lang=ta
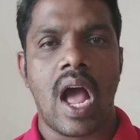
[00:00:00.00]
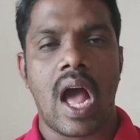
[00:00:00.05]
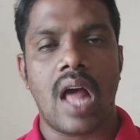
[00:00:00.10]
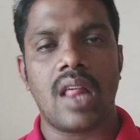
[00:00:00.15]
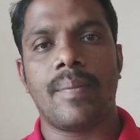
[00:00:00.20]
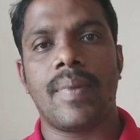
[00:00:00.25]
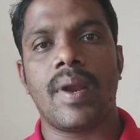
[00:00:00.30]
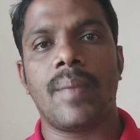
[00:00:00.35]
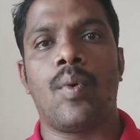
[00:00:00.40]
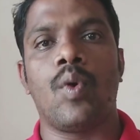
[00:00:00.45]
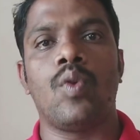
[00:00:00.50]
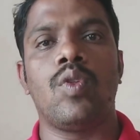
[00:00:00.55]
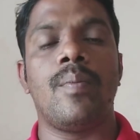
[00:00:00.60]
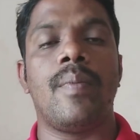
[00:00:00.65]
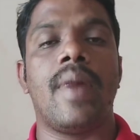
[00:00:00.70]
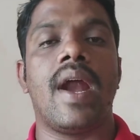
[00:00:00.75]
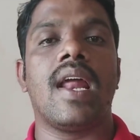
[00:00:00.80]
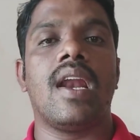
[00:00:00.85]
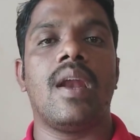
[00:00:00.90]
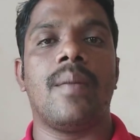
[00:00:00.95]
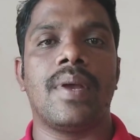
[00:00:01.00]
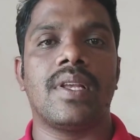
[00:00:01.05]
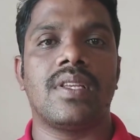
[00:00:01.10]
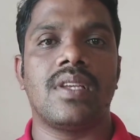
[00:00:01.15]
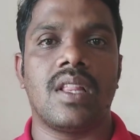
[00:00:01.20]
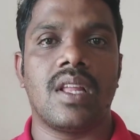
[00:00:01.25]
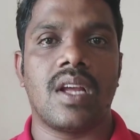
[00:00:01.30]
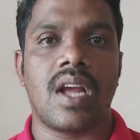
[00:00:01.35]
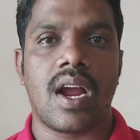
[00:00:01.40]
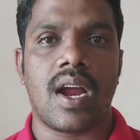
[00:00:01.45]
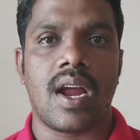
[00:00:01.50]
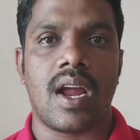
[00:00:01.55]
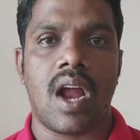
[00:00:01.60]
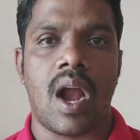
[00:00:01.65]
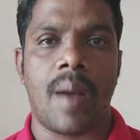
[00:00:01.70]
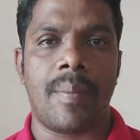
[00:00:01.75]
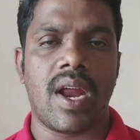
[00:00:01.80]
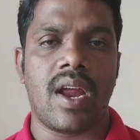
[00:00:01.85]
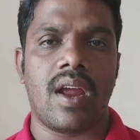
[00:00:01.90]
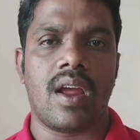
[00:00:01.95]
அதுக்கு பிறகு பொது மேடையில் பேசுகிறதுக்காக
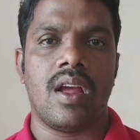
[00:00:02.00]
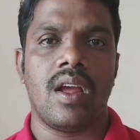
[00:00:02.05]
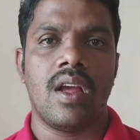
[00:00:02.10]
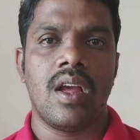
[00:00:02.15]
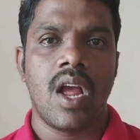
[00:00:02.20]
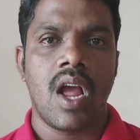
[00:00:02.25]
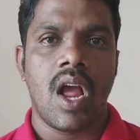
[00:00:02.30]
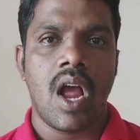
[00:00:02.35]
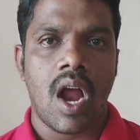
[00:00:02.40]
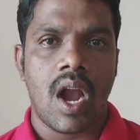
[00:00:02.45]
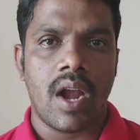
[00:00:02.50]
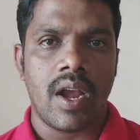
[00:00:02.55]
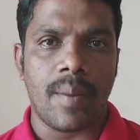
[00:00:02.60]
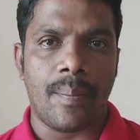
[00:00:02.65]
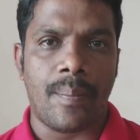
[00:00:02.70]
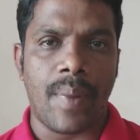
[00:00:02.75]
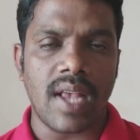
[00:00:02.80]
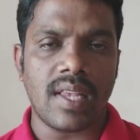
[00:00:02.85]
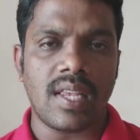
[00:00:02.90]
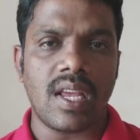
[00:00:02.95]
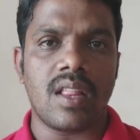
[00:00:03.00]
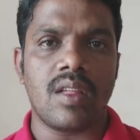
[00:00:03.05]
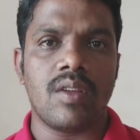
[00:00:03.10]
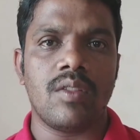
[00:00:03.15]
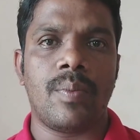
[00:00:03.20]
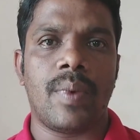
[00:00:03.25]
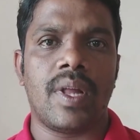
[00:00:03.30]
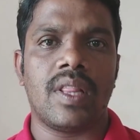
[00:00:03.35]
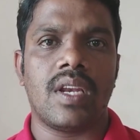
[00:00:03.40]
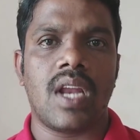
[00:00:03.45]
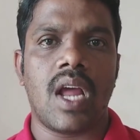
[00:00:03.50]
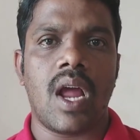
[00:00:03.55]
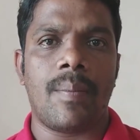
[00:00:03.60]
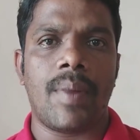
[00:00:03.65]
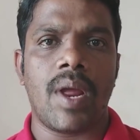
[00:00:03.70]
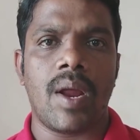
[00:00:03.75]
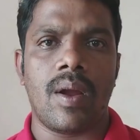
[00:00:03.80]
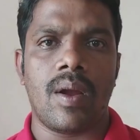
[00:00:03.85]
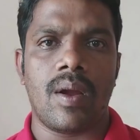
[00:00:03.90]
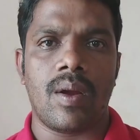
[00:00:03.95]
அப்படியே நீங்கள் பேசுகிறது வந்து பார்த்தீங்கன்னா
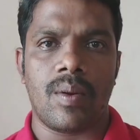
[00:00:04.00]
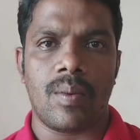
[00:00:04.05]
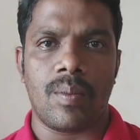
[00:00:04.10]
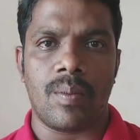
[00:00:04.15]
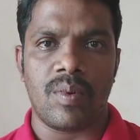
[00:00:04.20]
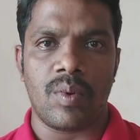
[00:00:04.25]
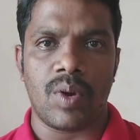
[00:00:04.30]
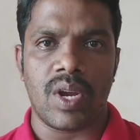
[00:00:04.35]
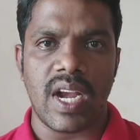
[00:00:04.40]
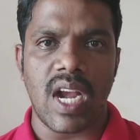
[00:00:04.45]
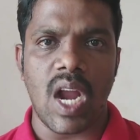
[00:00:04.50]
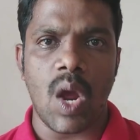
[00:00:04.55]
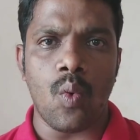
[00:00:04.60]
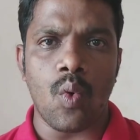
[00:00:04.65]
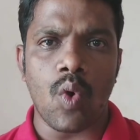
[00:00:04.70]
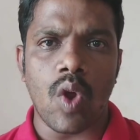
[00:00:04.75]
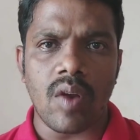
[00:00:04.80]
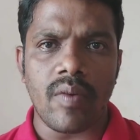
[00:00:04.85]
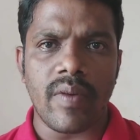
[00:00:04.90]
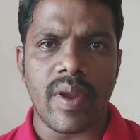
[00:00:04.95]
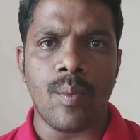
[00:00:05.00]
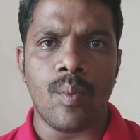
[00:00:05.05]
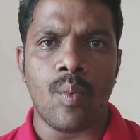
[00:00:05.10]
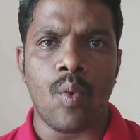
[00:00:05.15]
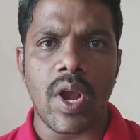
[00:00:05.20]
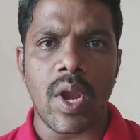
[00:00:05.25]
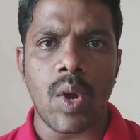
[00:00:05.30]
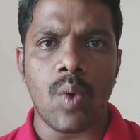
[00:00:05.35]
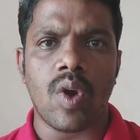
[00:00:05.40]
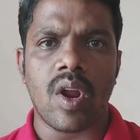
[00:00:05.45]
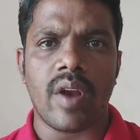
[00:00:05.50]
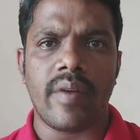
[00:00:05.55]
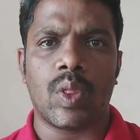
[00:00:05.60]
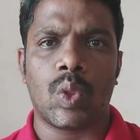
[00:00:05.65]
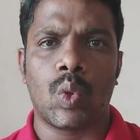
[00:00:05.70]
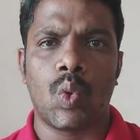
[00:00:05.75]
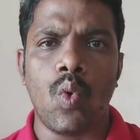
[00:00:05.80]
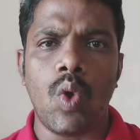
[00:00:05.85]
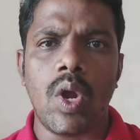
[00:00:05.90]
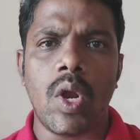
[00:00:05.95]
அப்படியே இன உணர்வையும் மொழி
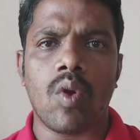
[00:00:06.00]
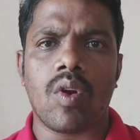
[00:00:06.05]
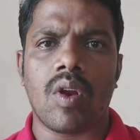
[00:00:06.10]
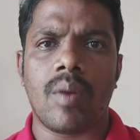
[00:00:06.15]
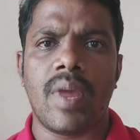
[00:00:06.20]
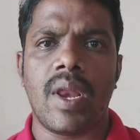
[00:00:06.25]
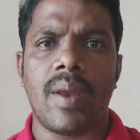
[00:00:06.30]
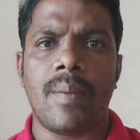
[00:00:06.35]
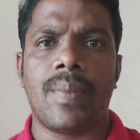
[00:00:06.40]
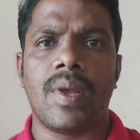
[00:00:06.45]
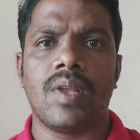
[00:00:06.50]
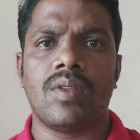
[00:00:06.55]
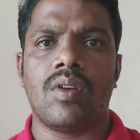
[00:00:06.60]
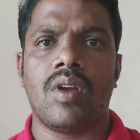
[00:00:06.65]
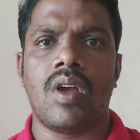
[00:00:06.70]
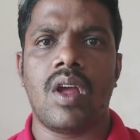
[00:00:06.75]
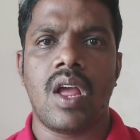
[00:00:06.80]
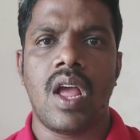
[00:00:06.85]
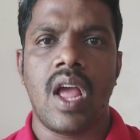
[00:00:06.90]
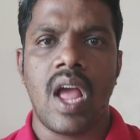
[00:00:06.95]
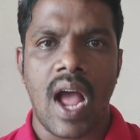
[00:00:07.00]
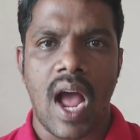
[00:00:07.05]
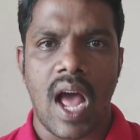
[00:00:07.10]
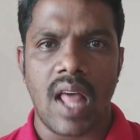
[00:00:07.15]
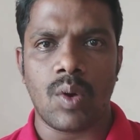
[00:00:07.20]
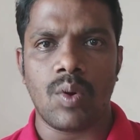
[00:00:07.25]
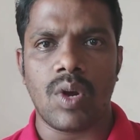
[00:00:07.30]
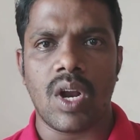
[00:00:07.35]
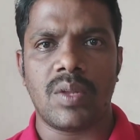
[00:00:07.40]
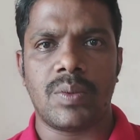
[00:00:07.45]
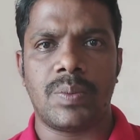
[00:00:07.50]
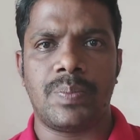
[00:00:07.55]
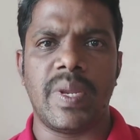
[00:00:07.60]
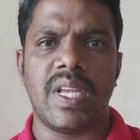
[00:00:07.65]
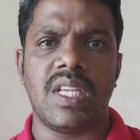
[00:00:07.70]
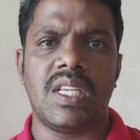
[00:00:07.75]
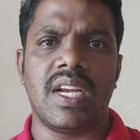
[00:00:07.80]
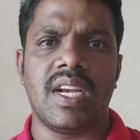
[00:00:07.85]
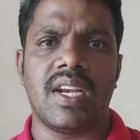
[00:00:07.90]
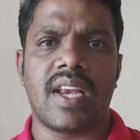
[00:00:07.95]
உணர்வையும் தூண்டி விடுற மாரியே பேசணும் அதுக்கு உண்டான
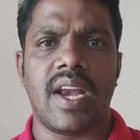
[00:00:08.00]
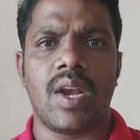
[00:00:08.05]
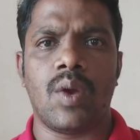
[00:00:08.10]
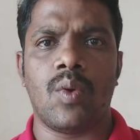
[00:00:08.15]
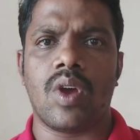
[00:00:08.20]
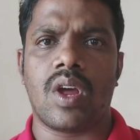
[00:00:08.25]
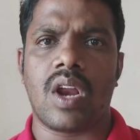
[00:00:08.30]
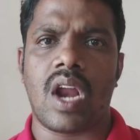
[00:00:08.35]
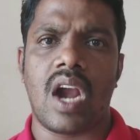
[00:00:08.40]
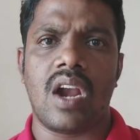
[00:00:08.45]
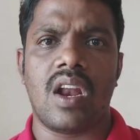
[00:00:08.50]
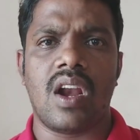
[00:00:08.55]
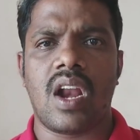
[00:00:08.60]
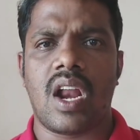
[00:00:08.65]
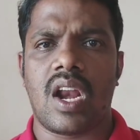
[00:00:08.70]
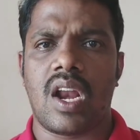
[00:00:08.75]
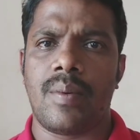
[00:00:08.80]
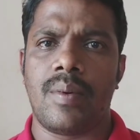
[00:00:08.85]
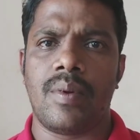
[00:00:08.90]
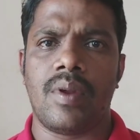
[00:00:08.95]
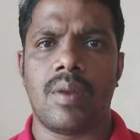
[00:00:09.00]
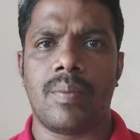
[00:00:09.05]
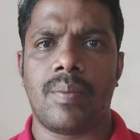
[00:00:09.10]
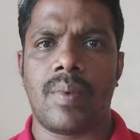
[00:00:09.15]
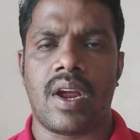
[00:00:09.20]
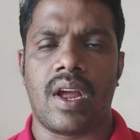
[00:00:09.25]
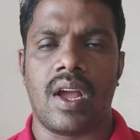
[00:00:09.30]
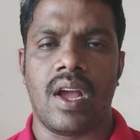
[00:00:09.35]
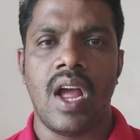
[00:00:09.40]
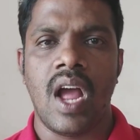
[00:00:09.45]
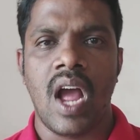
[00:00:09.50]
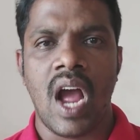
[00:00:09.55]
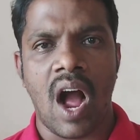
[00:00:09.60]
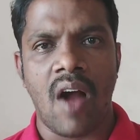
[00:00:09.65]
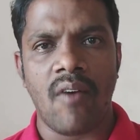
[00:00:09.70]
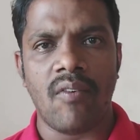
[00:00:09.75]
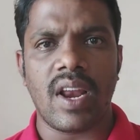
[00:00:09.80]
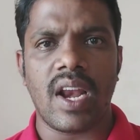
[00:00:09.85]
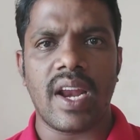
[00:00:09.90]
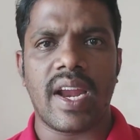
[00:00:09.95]
ஸ்பீச்சிங் ட்ரைன் கொடுக்குற ஆளுனா நிறைய பேர் இருப்பாங்க
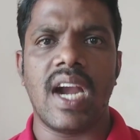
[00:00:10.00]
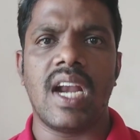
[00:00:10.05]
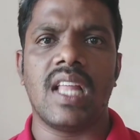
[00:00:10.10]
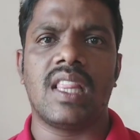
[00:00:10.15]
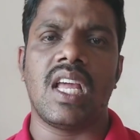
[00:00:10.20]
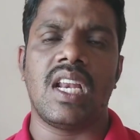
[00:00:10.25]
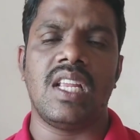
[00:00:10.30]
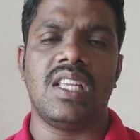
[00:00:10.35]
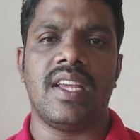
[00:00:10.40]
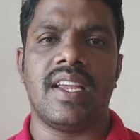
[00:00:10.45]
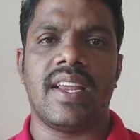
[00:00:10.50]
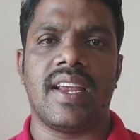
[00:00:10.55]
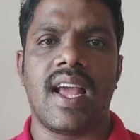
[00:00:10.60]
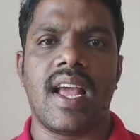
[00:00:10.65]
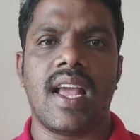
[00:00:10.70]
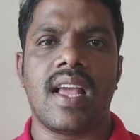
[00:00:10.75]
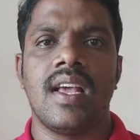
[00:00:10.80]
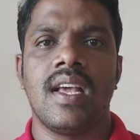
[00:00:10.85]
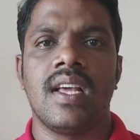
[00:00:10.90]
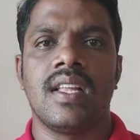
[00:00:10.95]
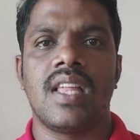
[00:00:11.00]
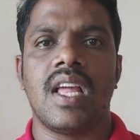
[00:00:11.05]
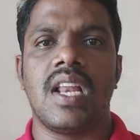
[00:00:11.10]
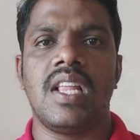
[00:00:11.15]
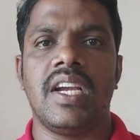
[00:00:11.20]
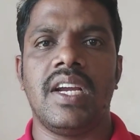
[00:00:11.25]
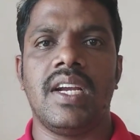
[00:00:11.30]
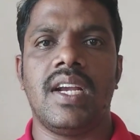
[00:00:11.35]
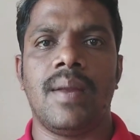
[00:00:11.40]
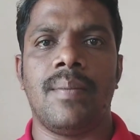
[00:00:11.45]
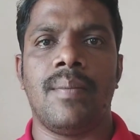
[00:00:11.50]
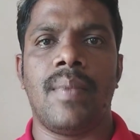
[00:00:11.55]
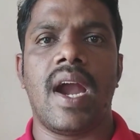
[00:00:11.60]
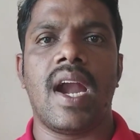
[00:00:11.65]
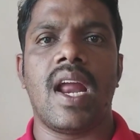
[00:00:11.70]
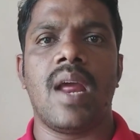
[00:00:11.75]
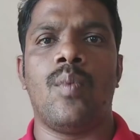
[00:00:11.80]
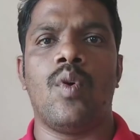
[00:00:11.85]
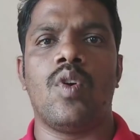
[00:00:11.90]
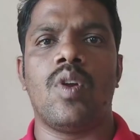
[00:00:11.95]
அவங்கள்டலாம் கேட்டு தெரிஞ்சுங்க தெரிஞ்சுக்கிட்டு
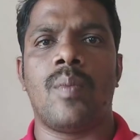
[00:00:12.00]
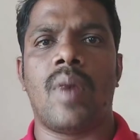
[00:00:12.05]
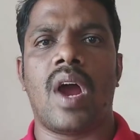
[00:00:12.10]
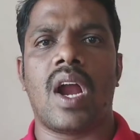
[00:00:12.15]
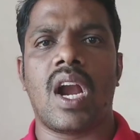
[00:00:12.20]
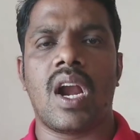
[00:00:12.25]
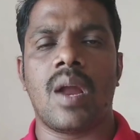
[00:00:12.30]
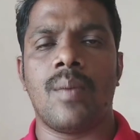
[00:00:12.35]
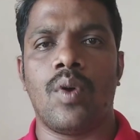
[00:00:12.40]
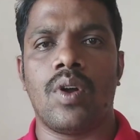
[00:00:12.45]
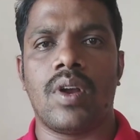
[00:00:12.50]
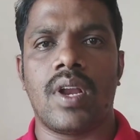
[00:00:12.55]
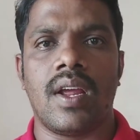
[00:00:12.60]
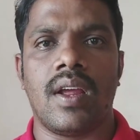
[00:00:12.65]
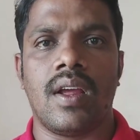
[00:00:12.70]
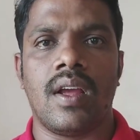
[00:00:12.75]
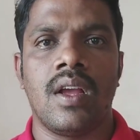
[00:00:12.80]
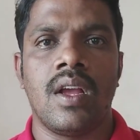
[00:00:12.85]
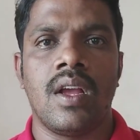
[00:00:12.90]
மேடையை போட்டு மாநாடை போட்டு